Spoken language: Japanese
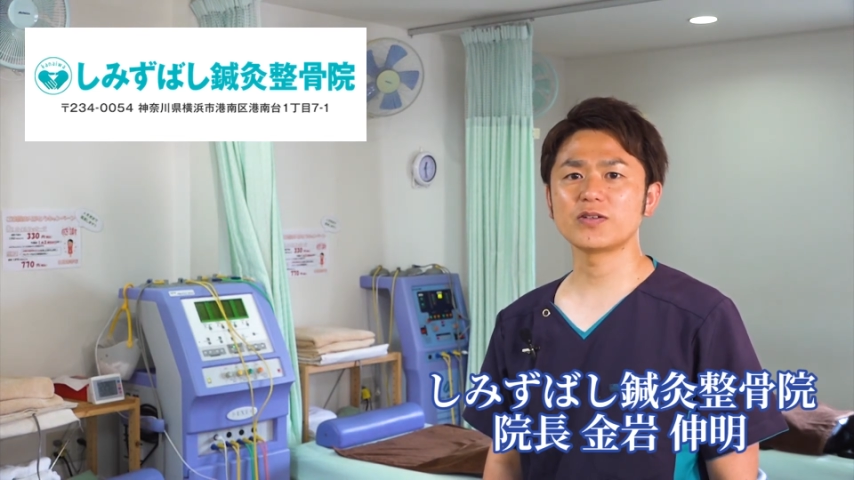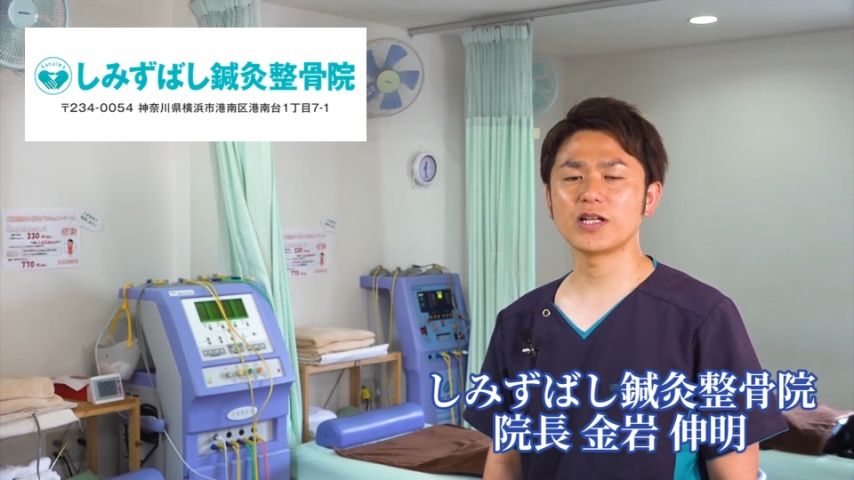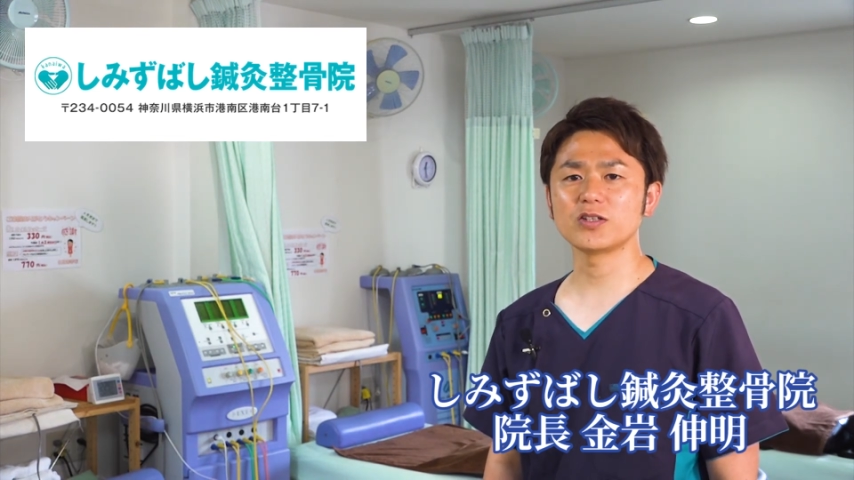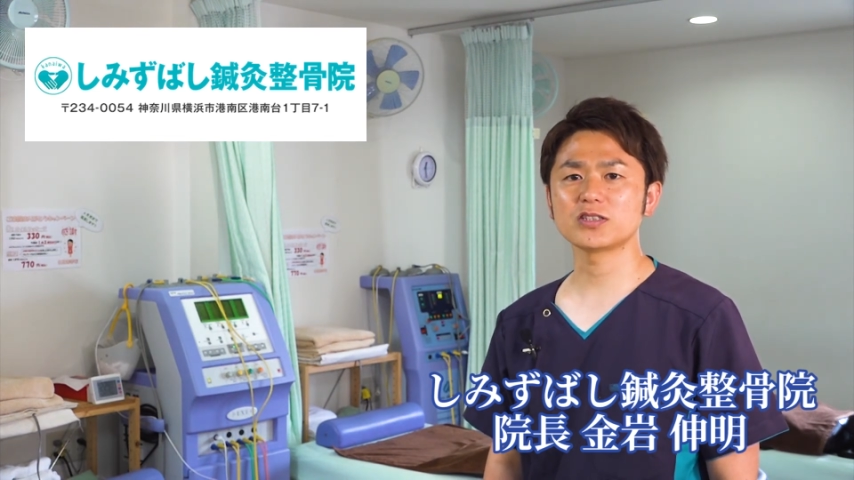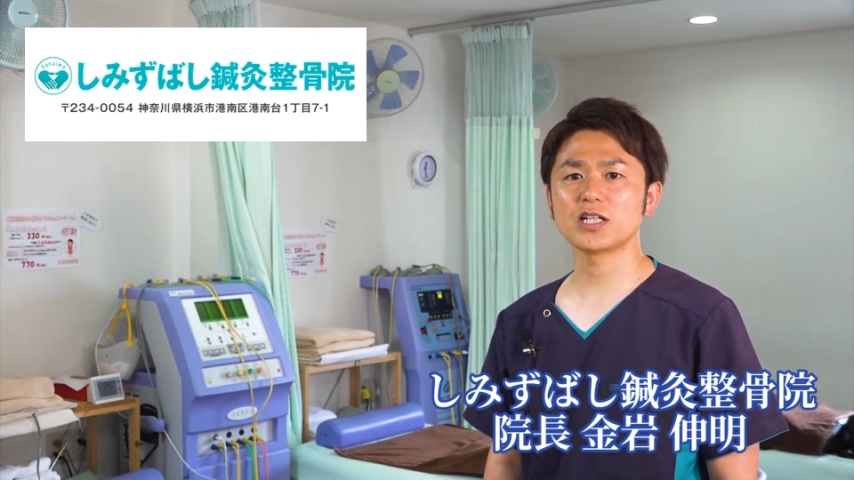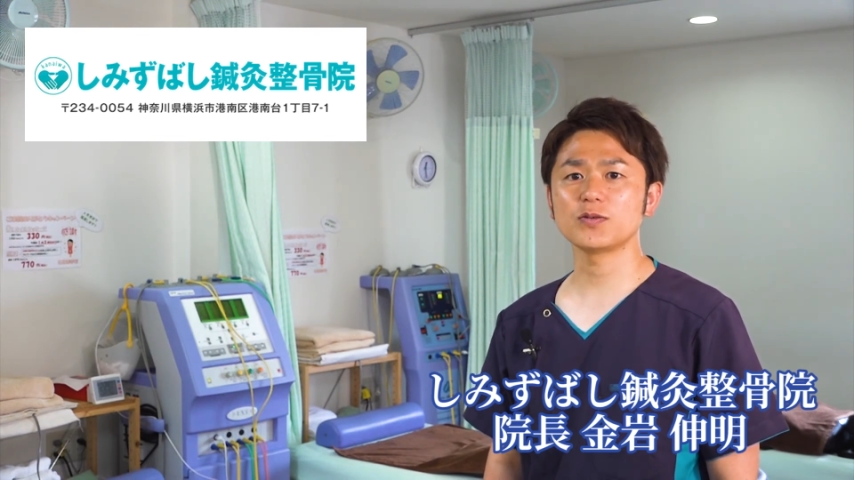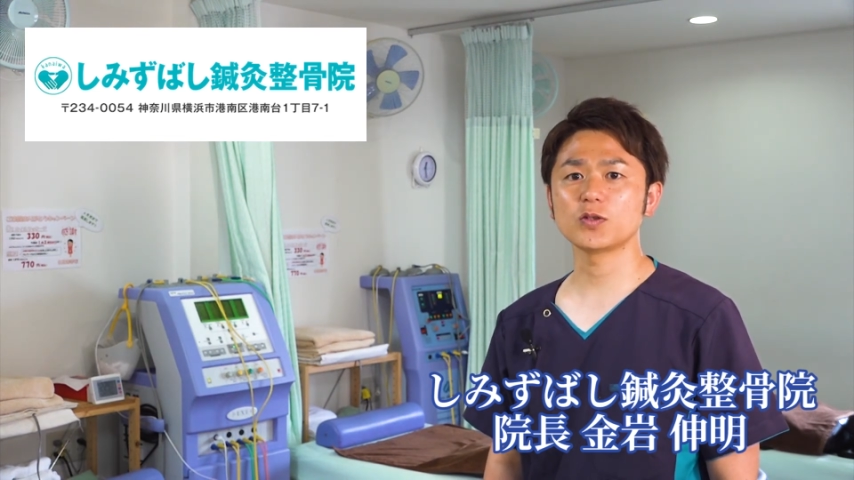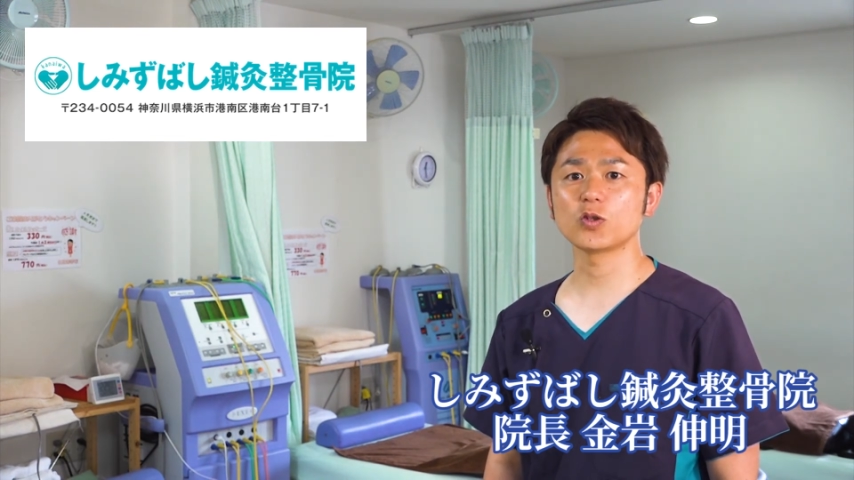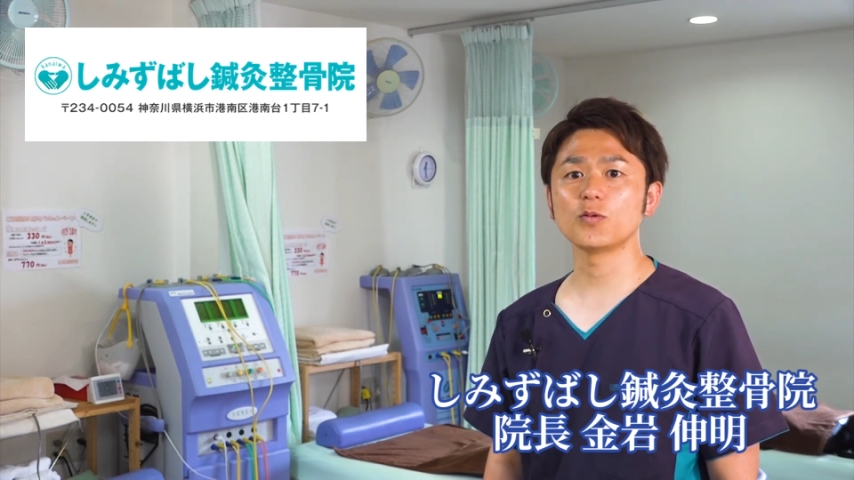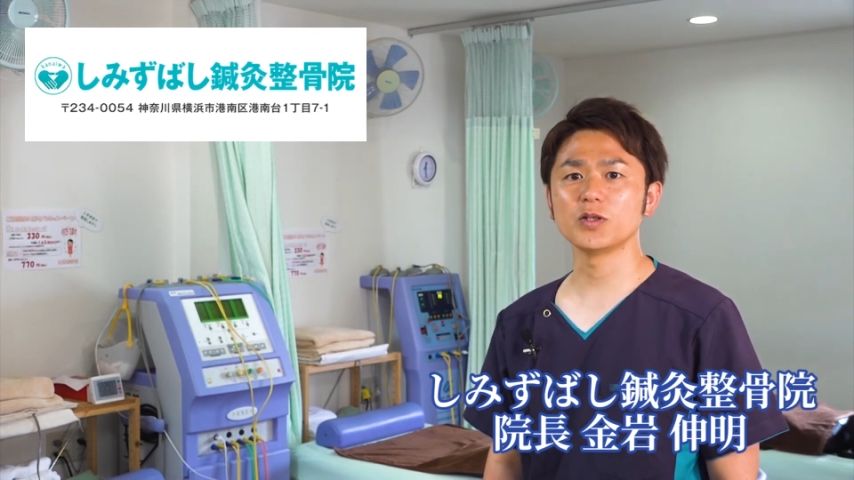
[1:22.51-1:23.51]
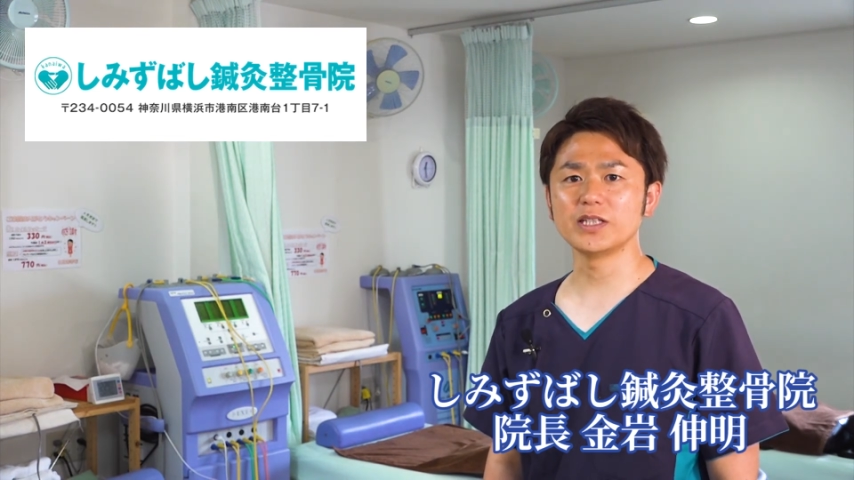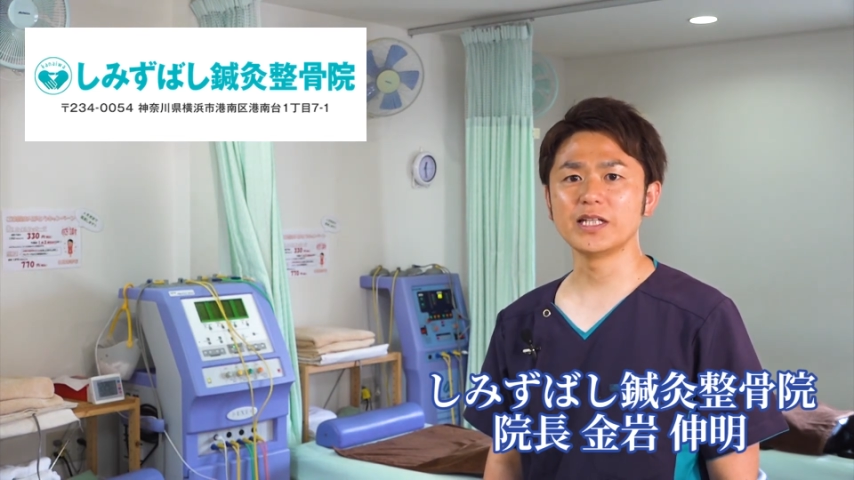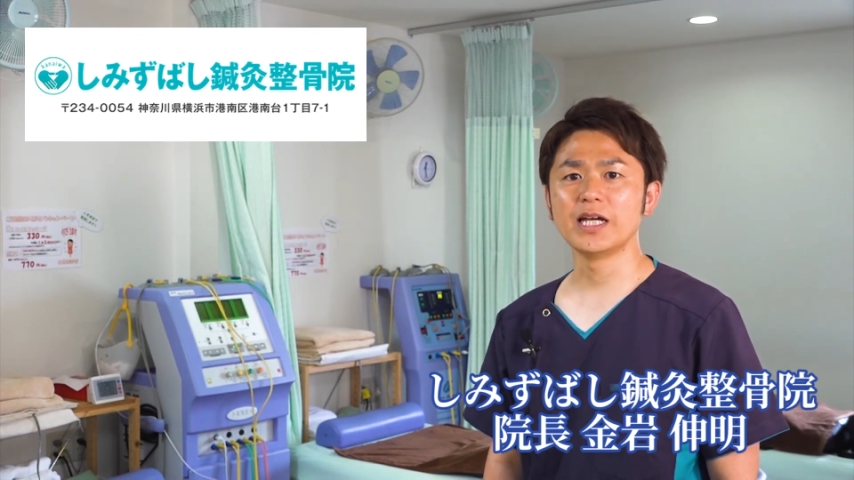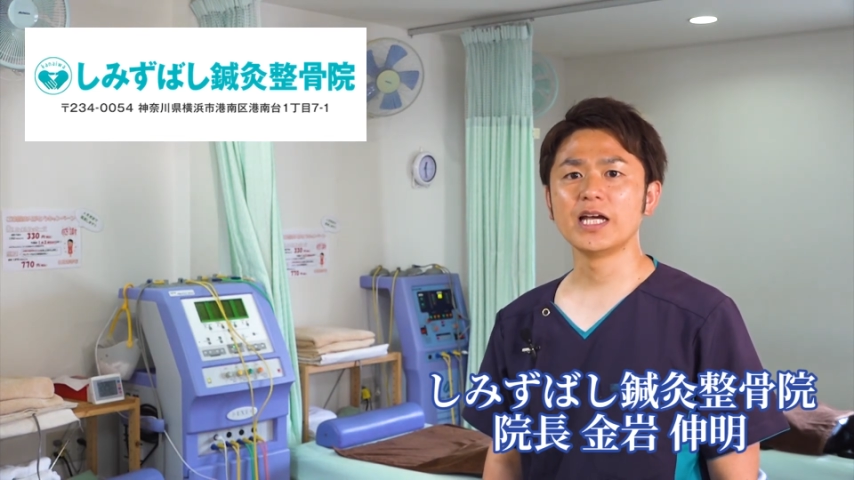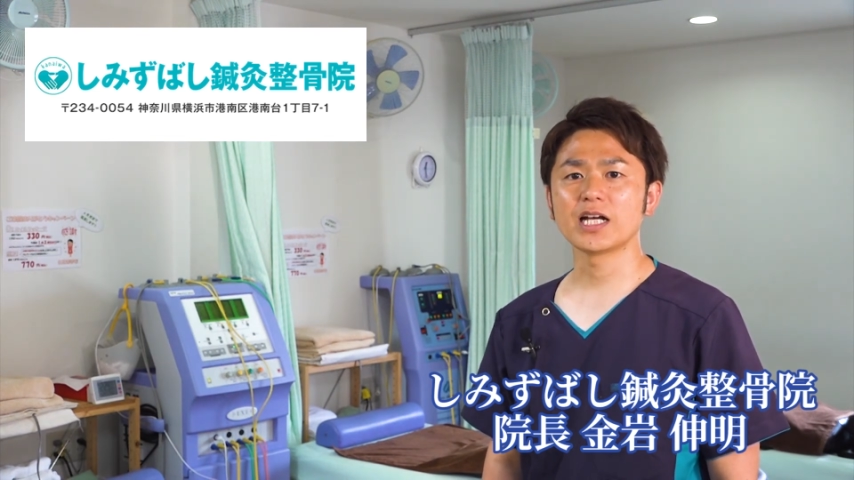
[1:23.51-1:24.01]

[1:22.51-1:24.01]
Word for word: くれるスタッフとともに